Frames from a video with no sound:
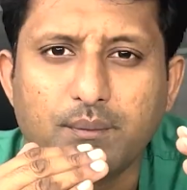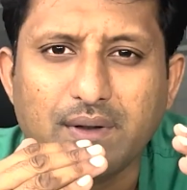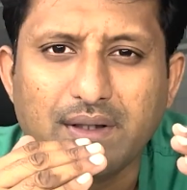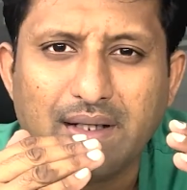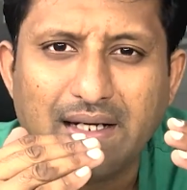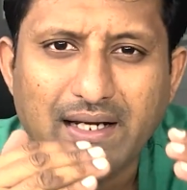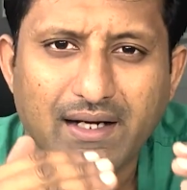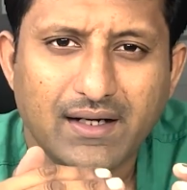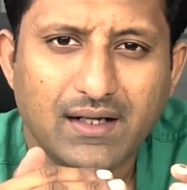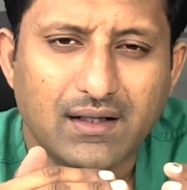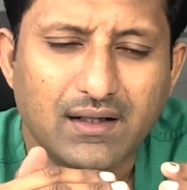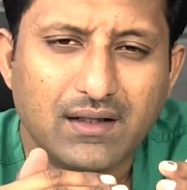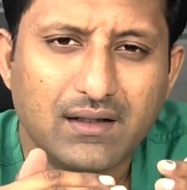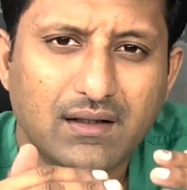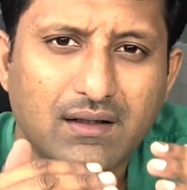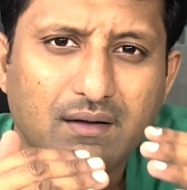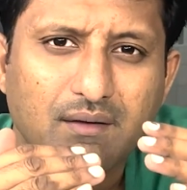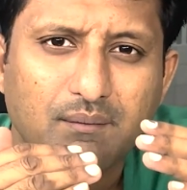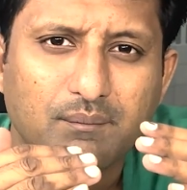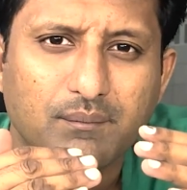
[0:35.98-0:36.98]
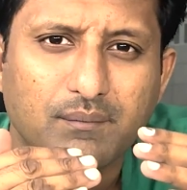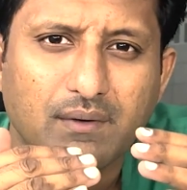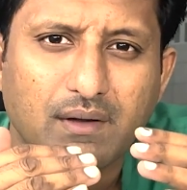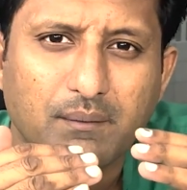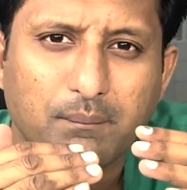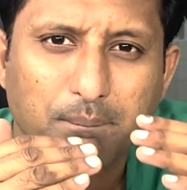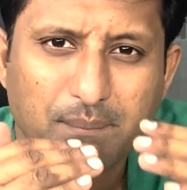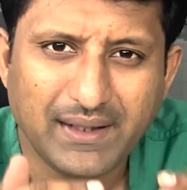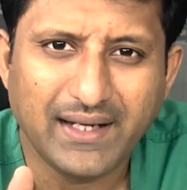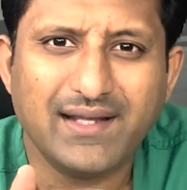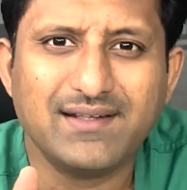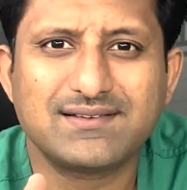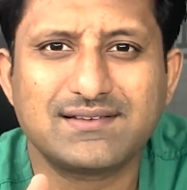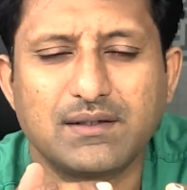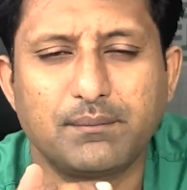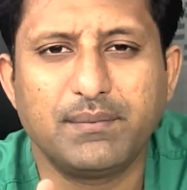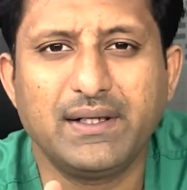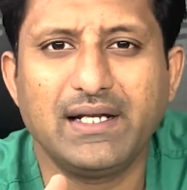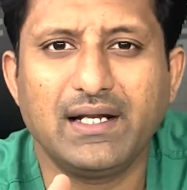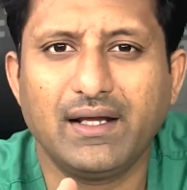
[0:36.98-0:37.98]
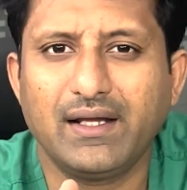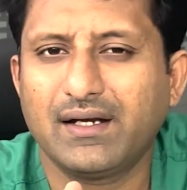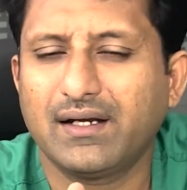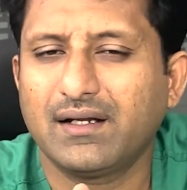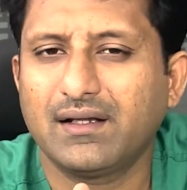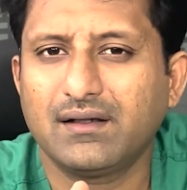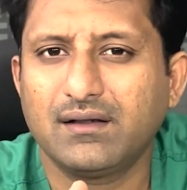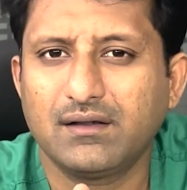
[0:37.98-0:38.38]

என்னென்னா பிரேஸ் அப்படின்னா என்ன